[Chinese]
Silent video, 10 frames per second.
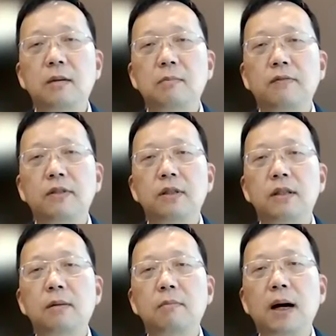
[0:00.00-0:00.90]
增长 百分之
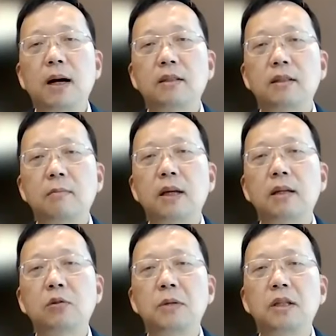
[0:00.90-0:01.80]
七点八， 上半
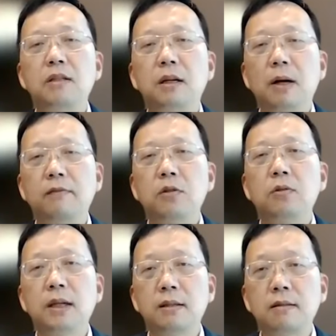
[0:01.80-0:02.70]
年同比增长 百分之
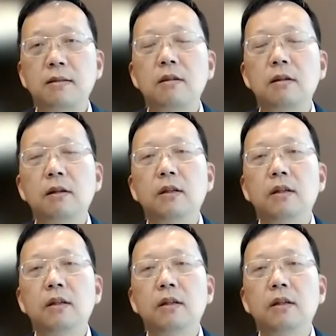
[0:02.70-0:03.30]
六点四，